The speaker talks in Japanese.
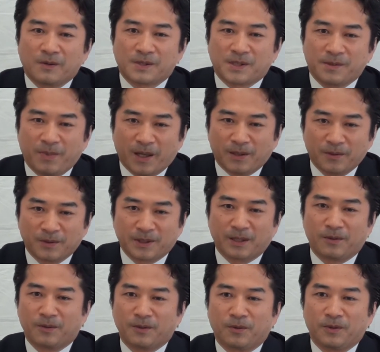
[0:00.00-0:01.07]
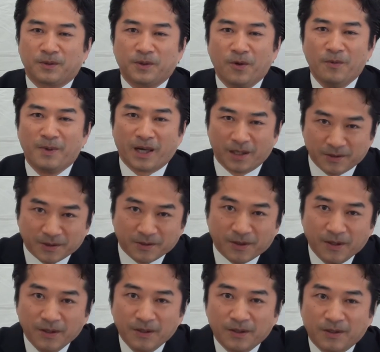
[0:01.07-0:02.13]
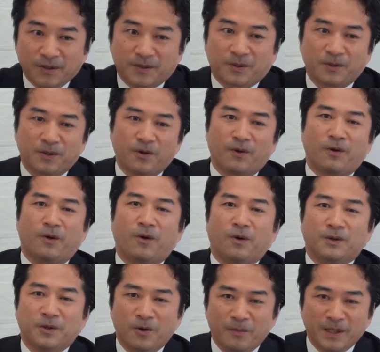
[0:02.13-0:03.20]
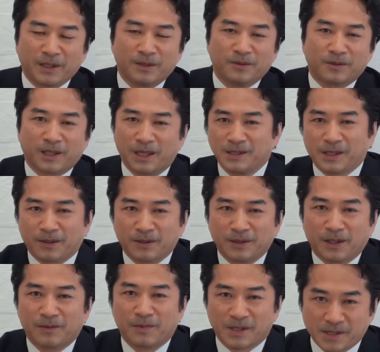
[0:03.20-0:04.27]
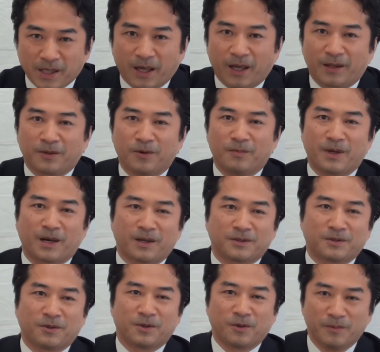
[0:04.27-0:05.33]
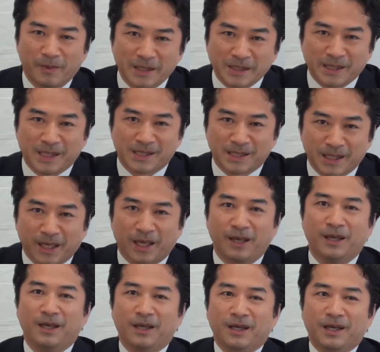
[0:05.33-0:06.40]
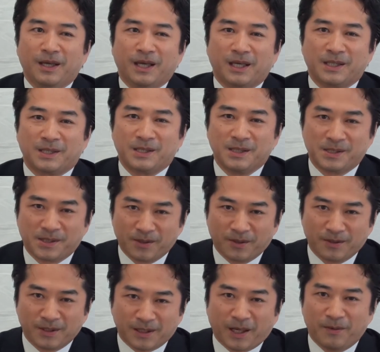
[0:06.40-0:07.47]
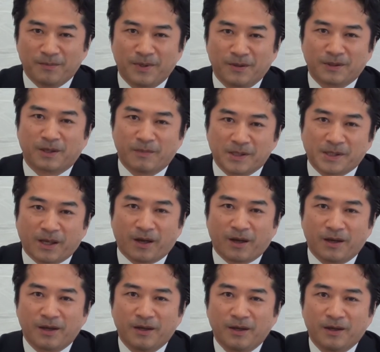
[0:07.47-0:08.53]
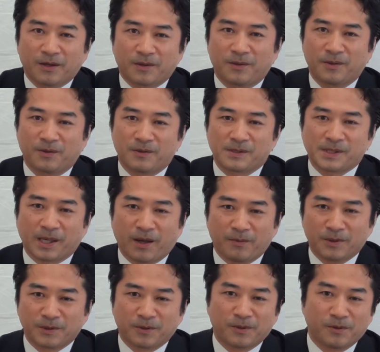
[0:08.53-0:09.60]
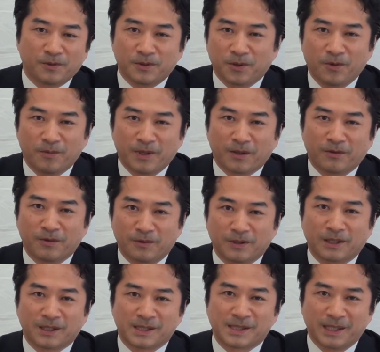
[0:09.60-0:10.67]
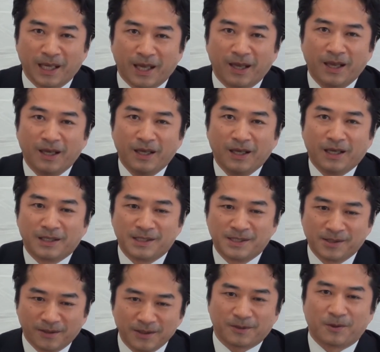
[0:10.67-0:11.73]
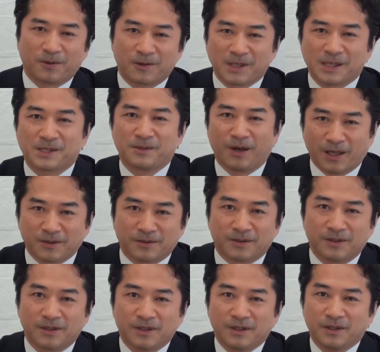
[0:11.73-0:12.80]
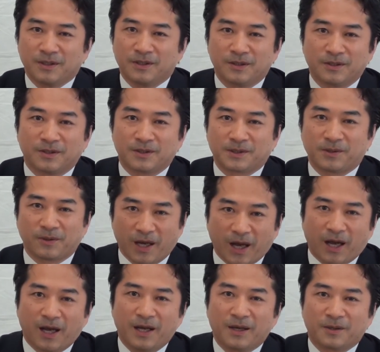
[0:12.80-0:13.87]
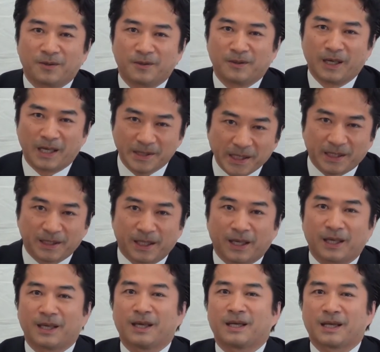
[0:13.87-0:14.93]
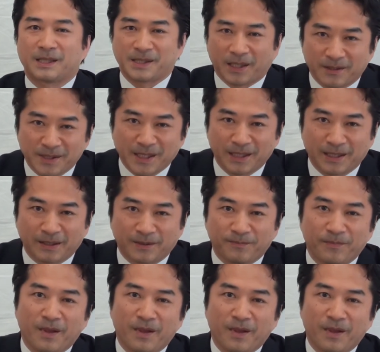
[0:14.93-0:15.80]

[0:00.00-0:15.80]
司馬遼太郎の「龍馬が行く」この「龍馬伝」の原作になりました「龍馬が行く」を読みましてですね非常に感銘を受けましたこの坂本龍馬のようなですね非常に志のある人がこの長崎で活躍したんだ